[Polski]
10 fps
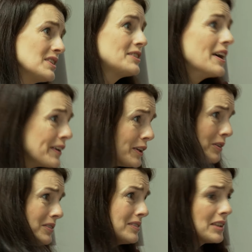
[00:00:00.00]
Serio?
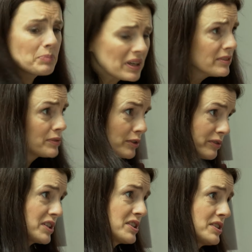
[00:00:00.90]
Naprawdę w to
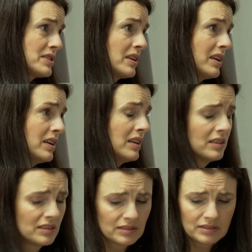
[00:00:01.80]
wierzysz?
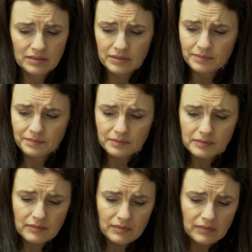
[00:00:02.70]

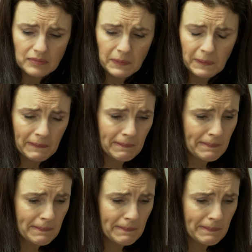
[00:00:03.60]
No nie.